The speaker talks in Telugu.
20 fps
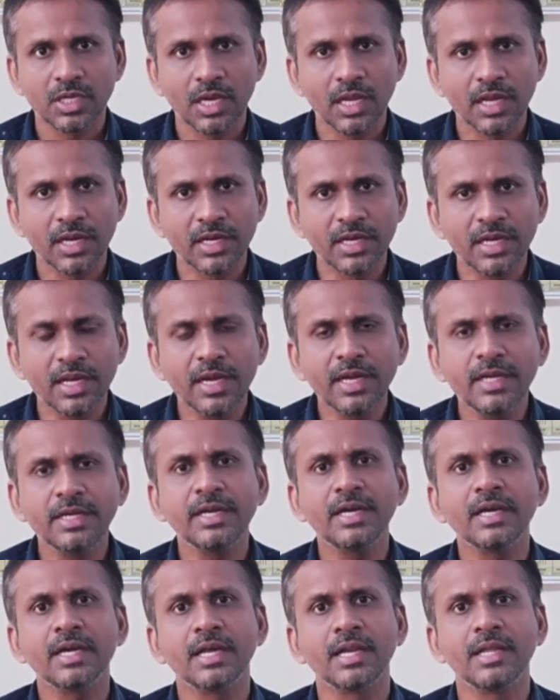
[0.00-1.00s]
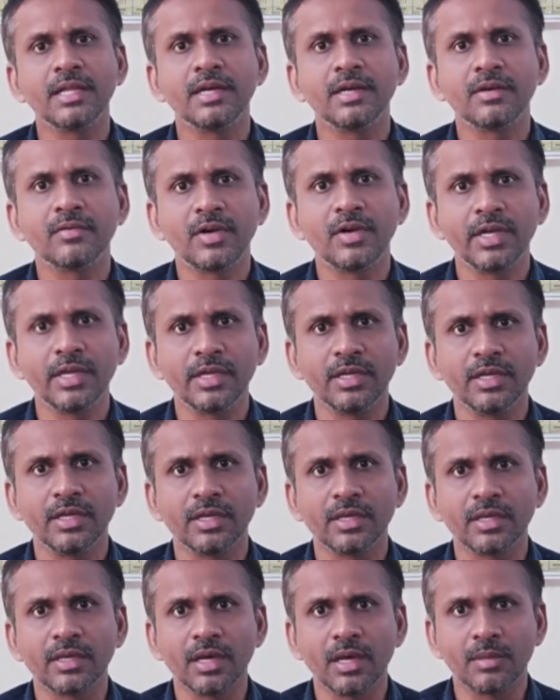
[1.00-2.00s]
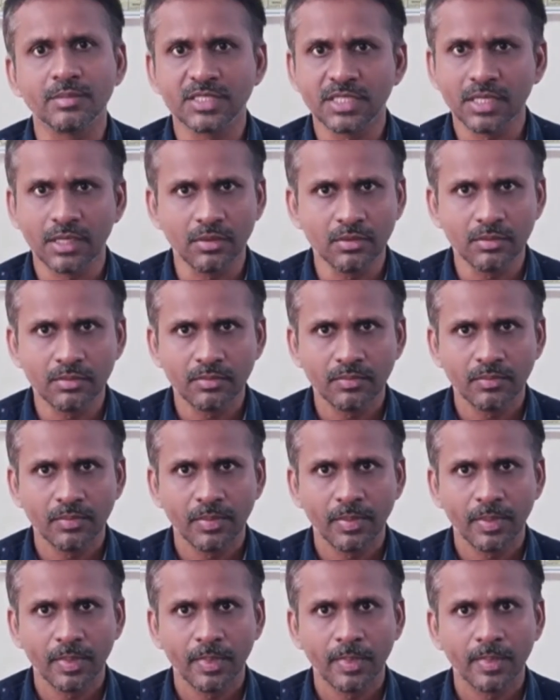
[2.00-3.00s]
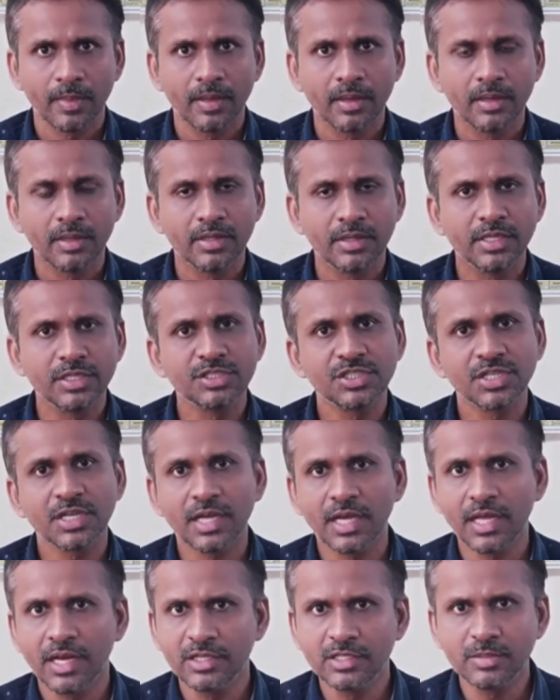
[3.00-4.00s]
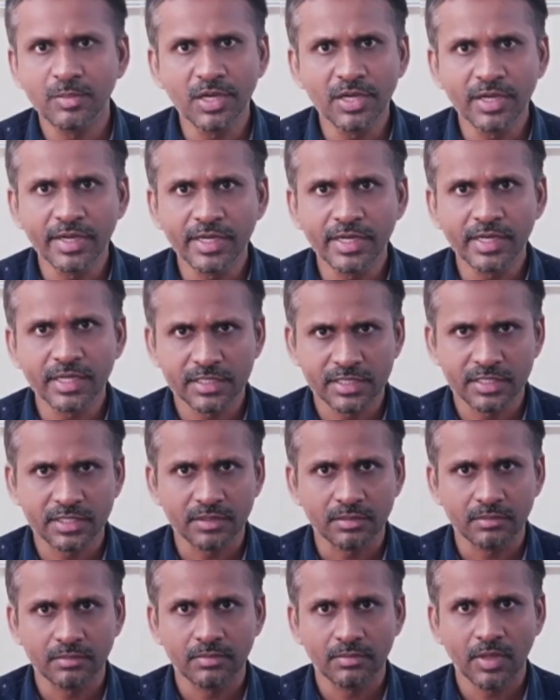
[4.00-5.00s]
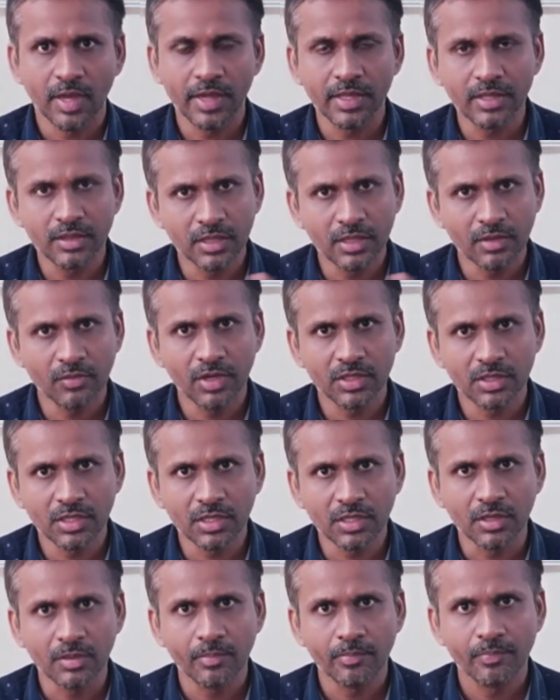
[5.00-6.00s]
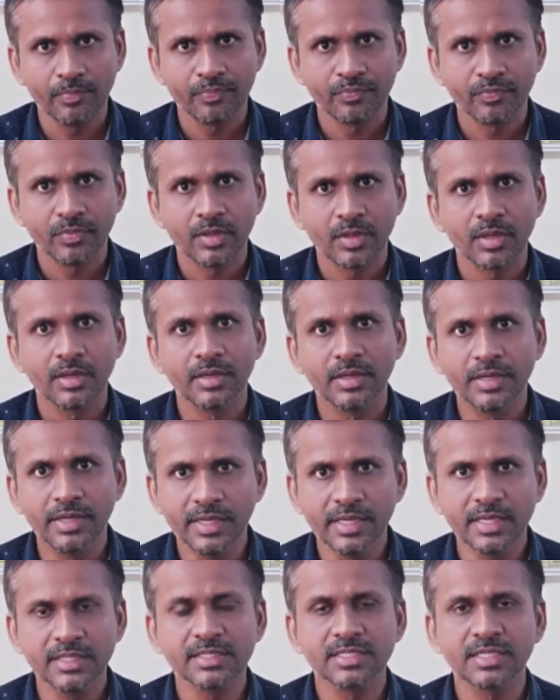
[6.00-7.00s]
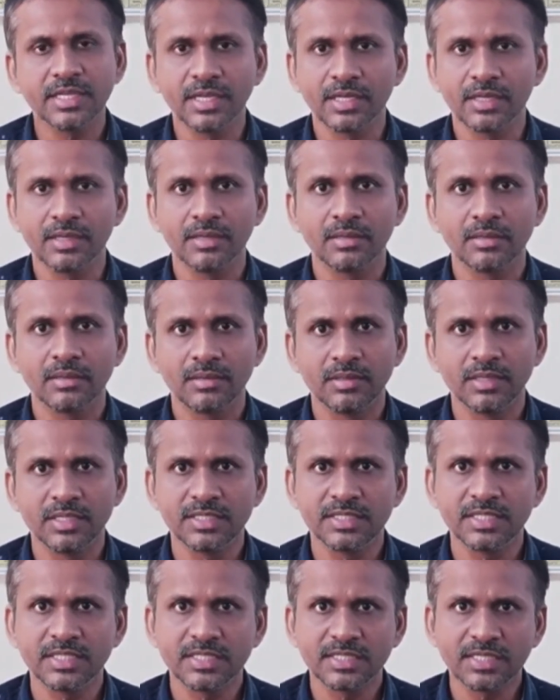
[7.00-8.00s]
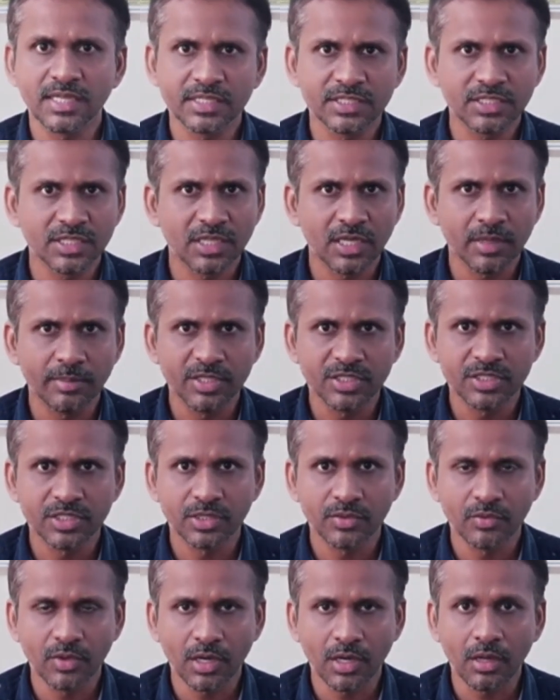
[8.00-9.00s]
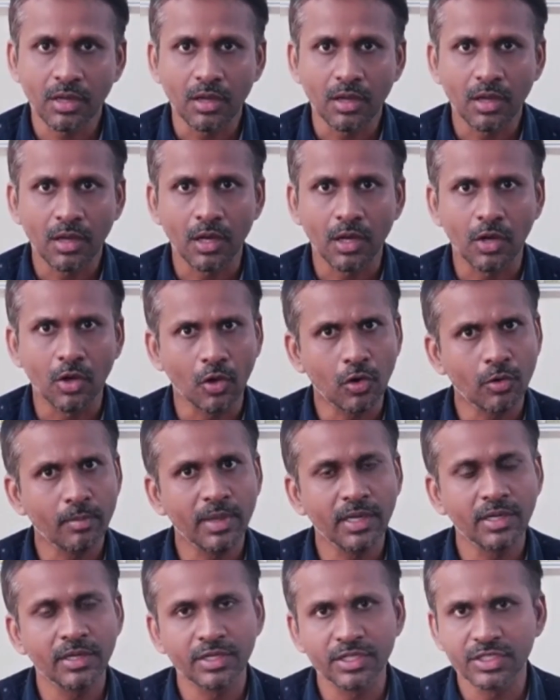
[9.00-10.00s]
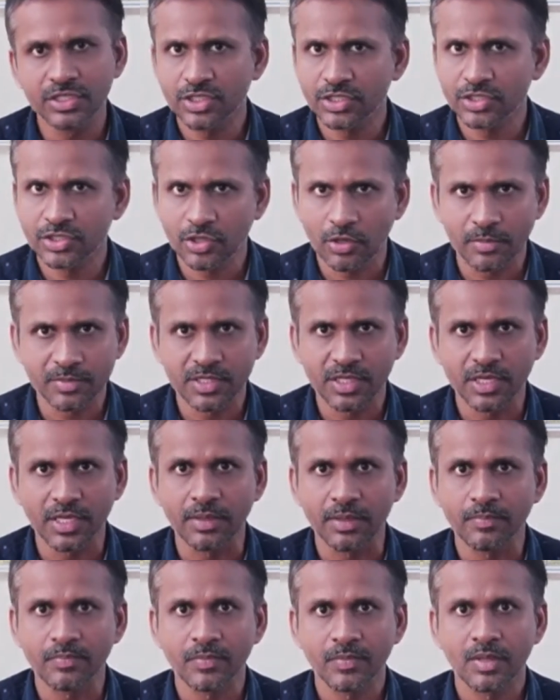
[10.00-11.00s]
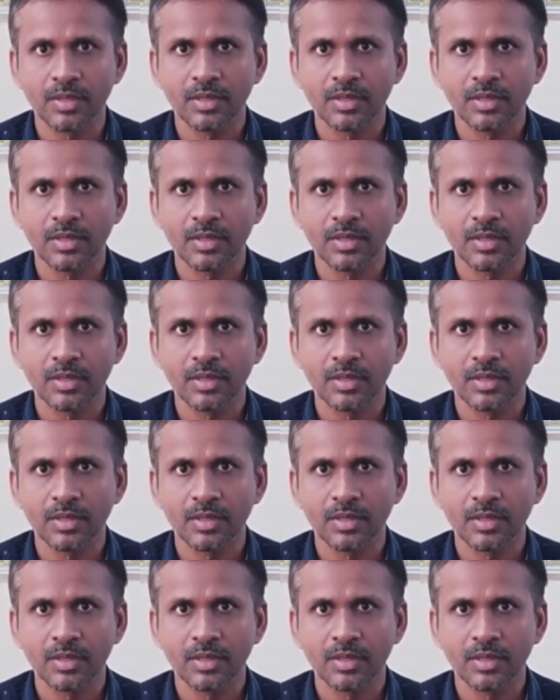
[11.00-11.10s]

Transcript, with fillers: చాలా రిలేటెడ్ కలిగినటువంటి అంశాలు టీచర్ ఎలిజిబిలిటీ టెస్ట్ అయిన తర్వాత డిఎస్సి డిస్ట్రిక్ట్ సెలక్షన్ కమిషన్ ద్వారా గవర్నమెంట్ టీచర్ జాబ్స్కి